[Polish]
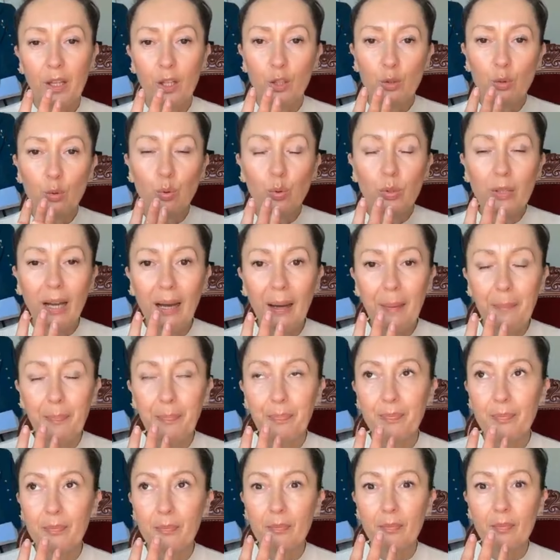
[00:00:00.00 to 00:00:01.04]
e, która
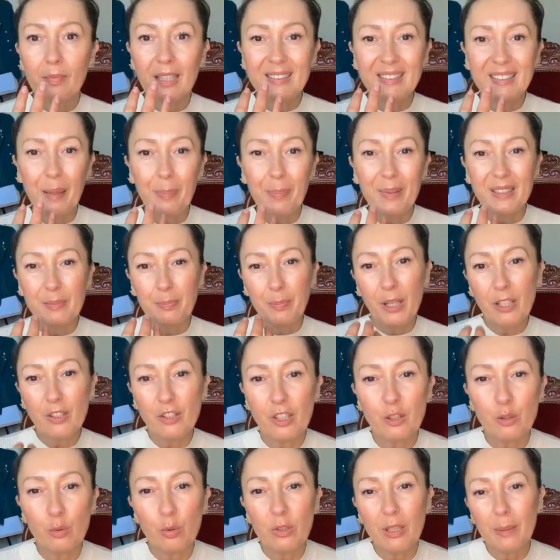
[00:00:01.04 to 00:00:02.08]
m,
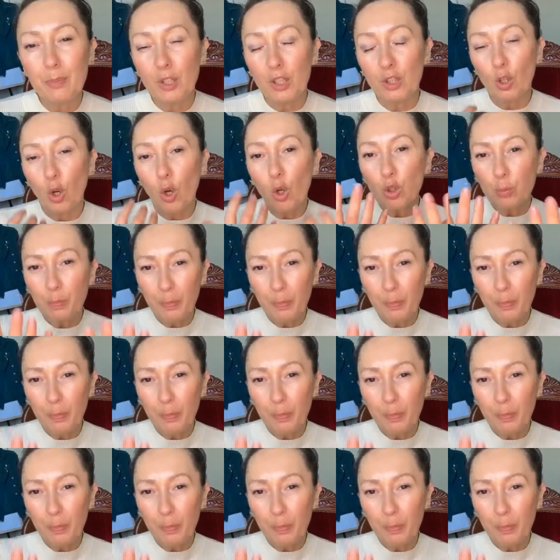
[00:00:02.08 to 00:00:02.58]
zabezpiecza skórę przed